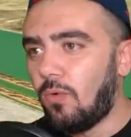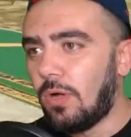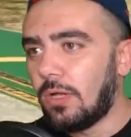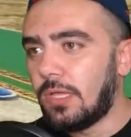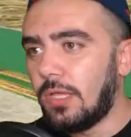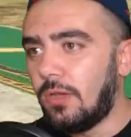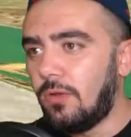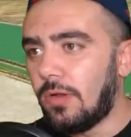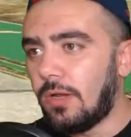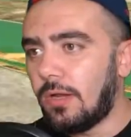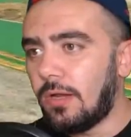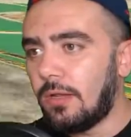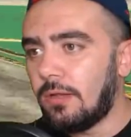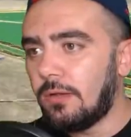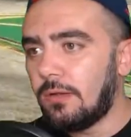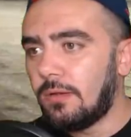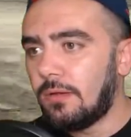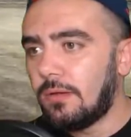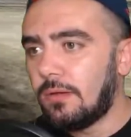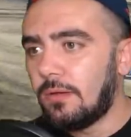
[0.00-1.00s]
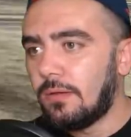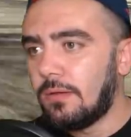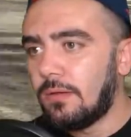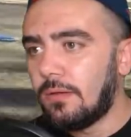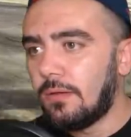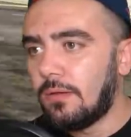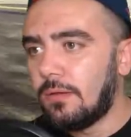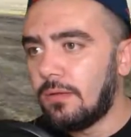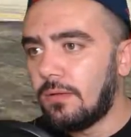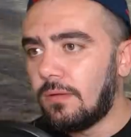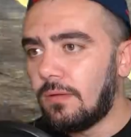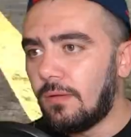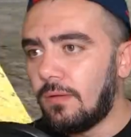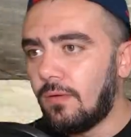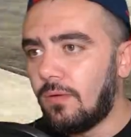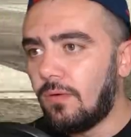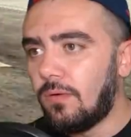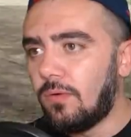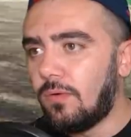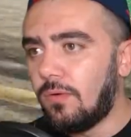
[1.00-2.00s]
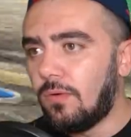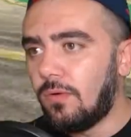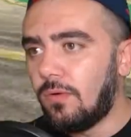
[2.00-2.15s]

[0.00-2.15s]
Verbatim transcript: Oha geliyorlar lan. O o